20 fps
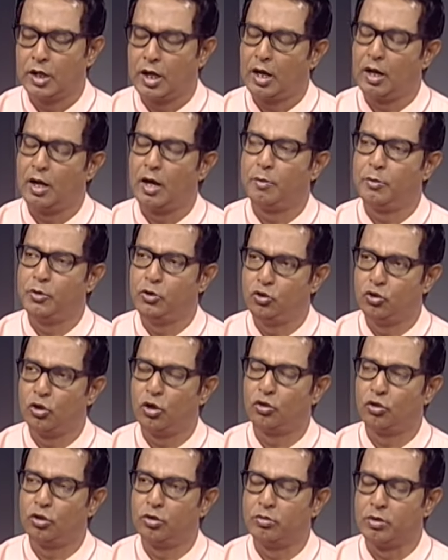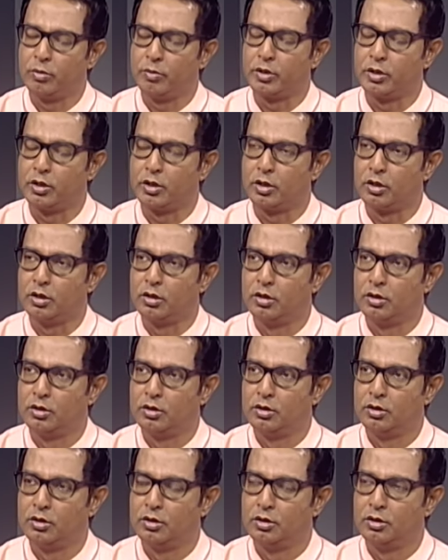আমি এনজয় করি ব্যাপারটা
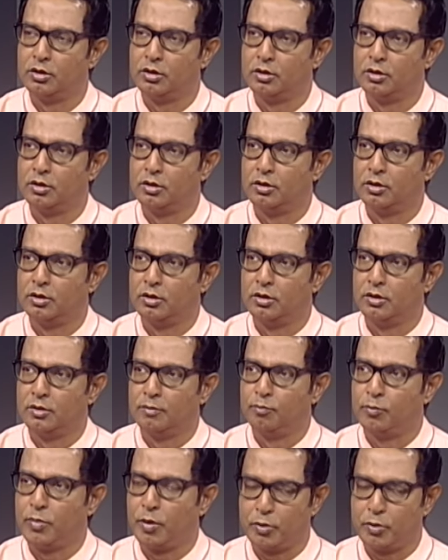ব্যাপারটা